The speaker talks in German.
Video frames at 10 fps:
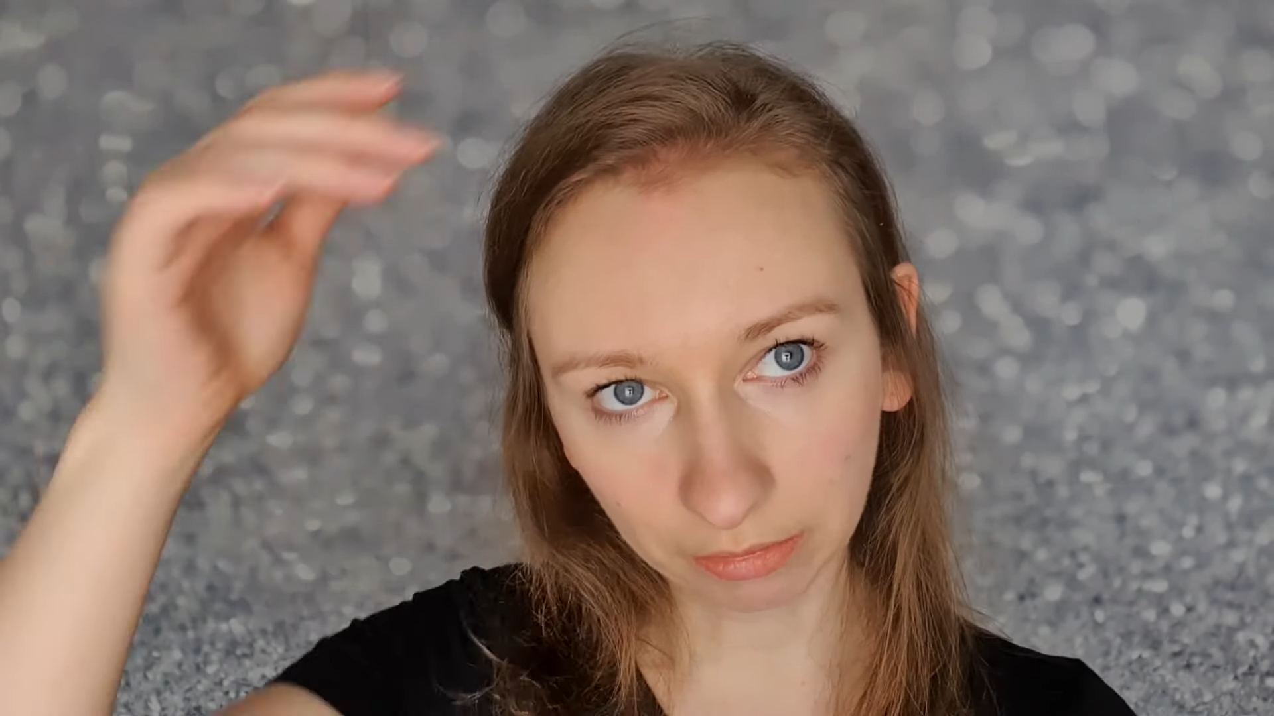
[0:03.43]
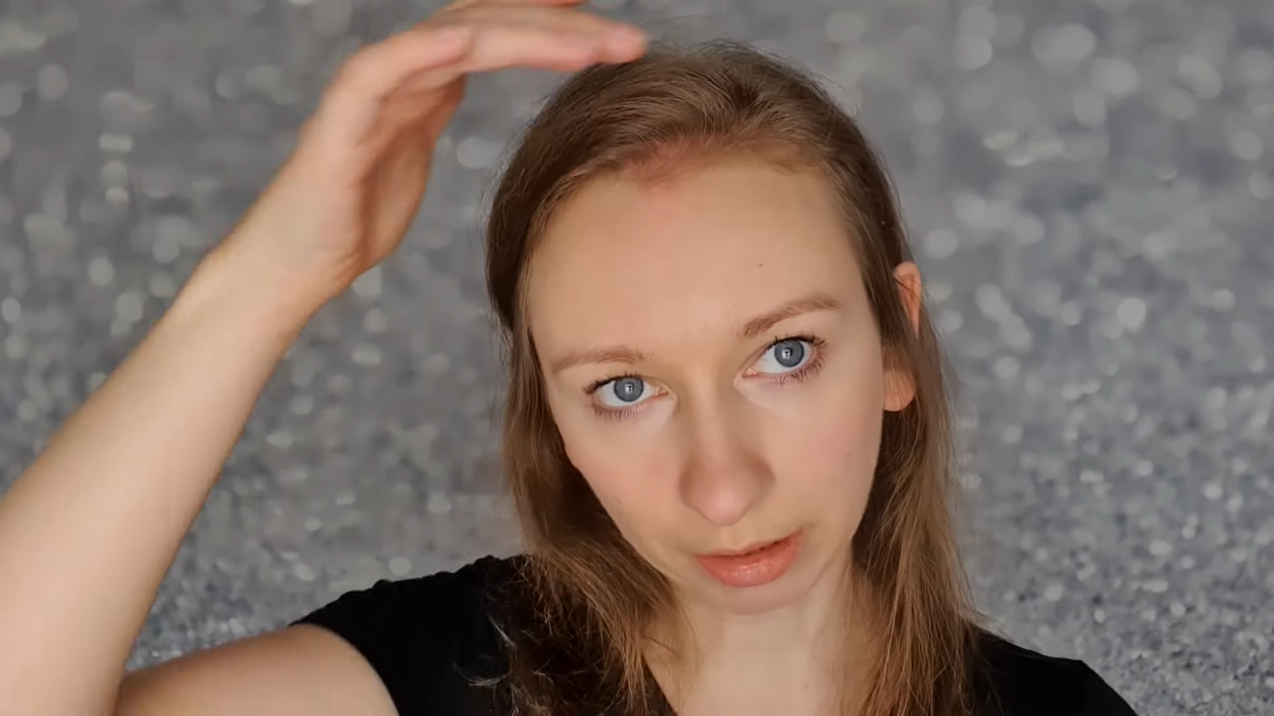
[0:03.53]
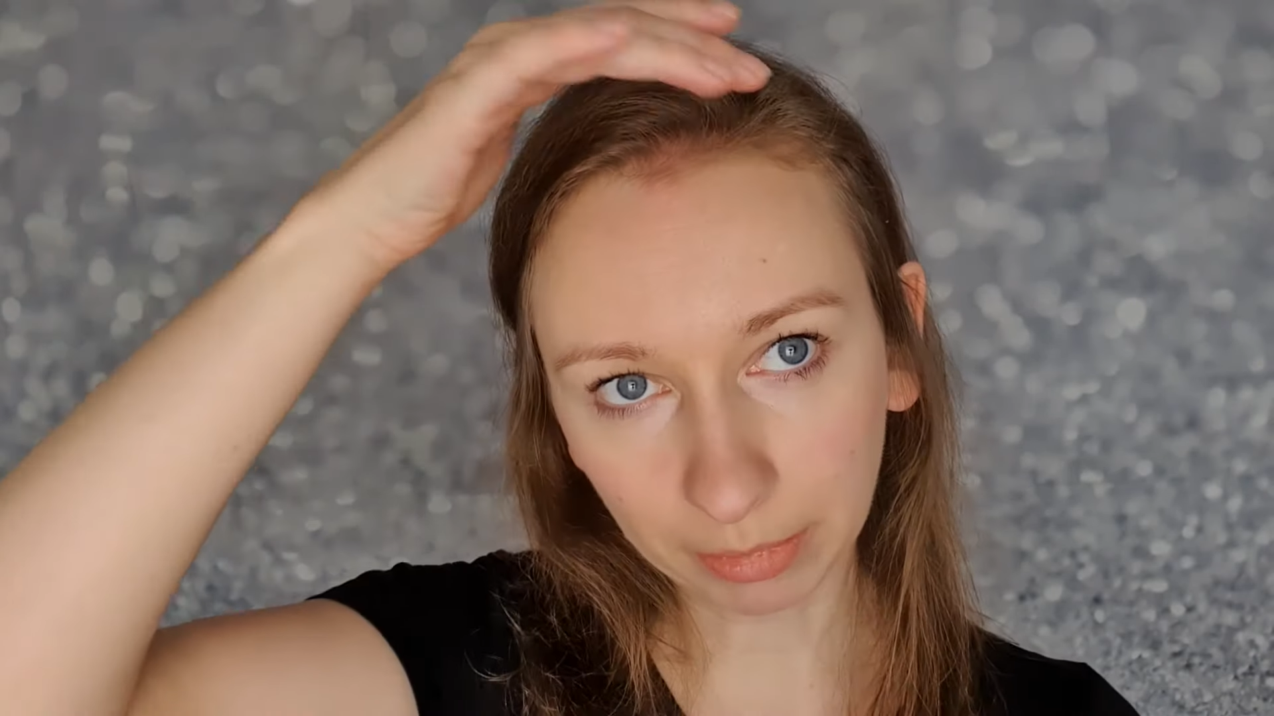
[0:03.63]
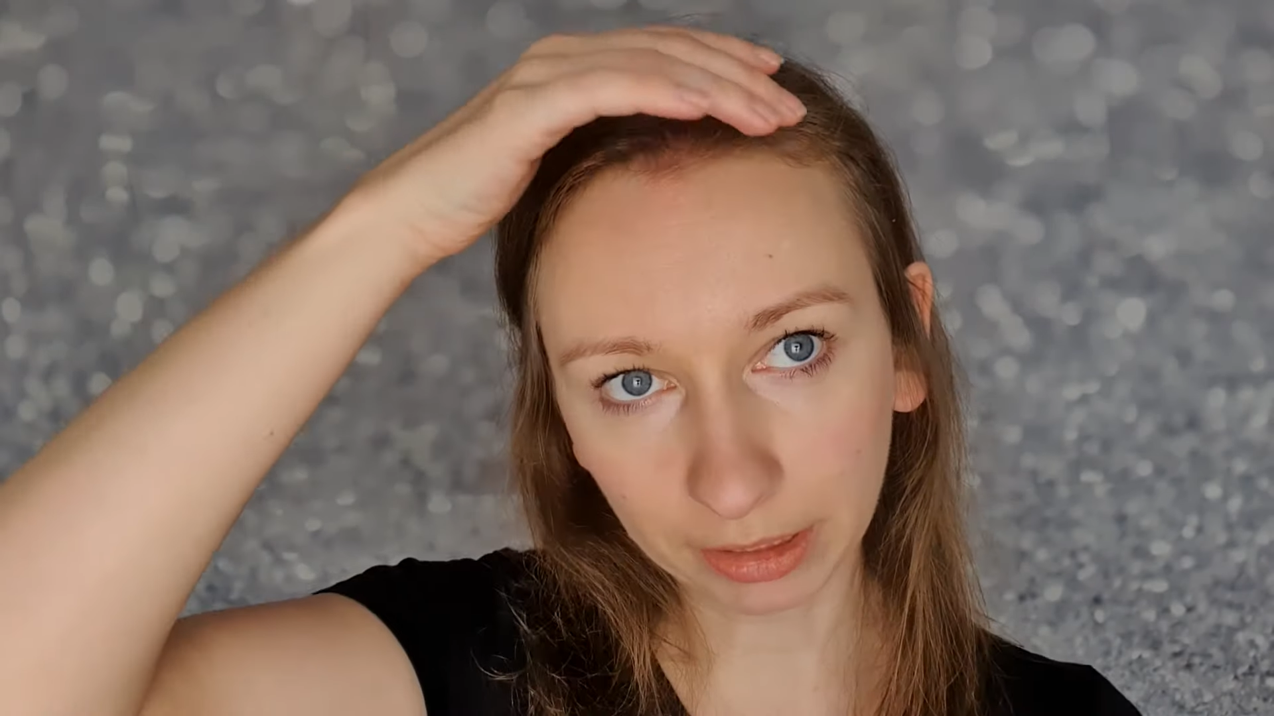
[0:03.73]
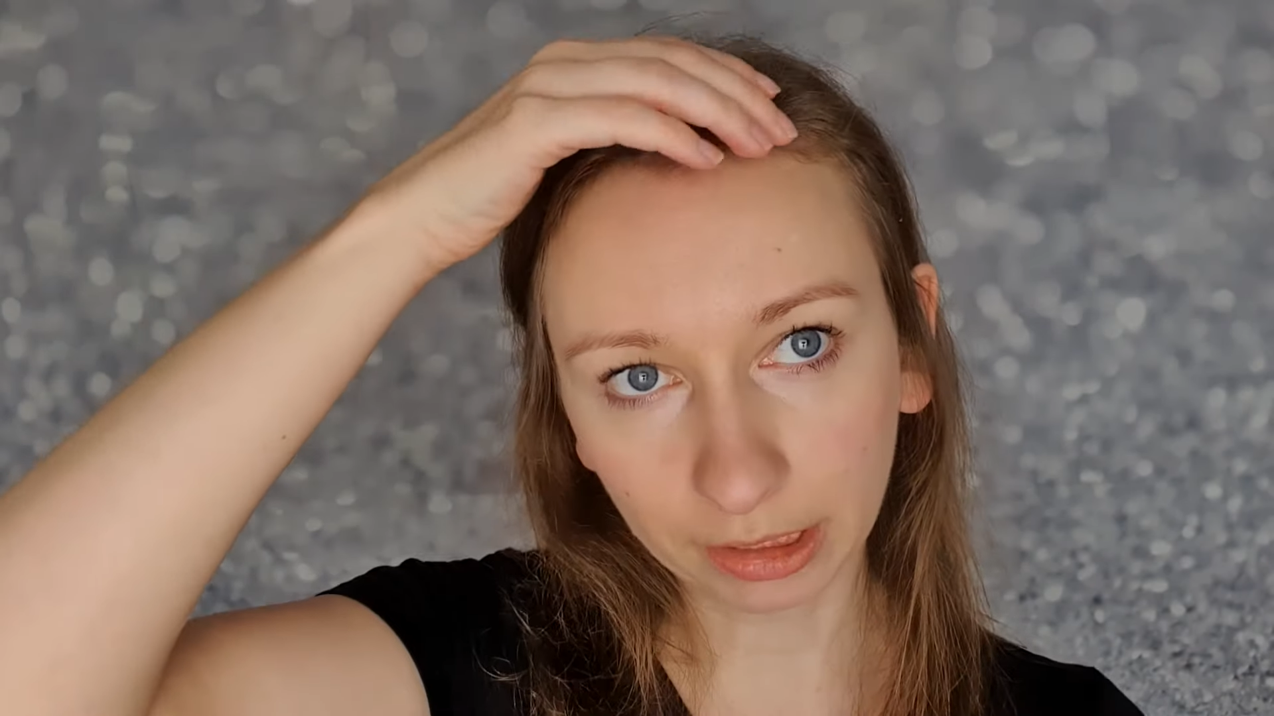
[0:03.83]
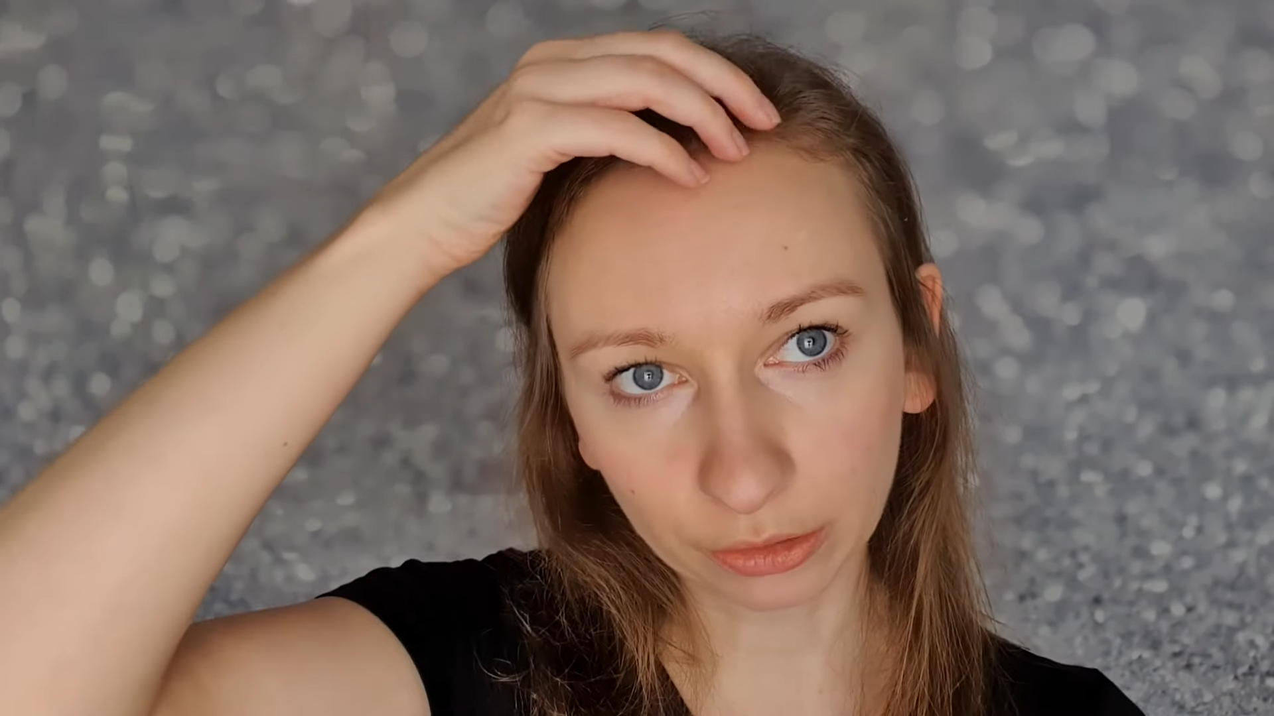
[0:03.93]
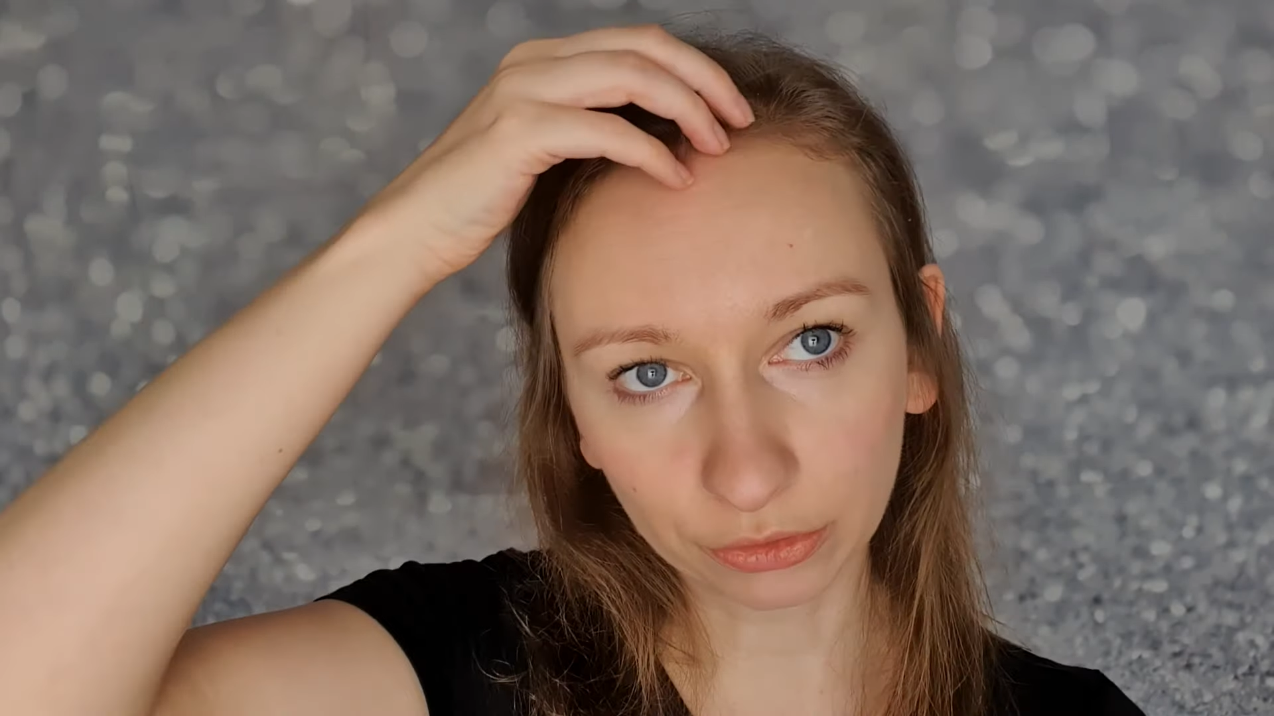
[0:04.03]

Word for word: wenn man hier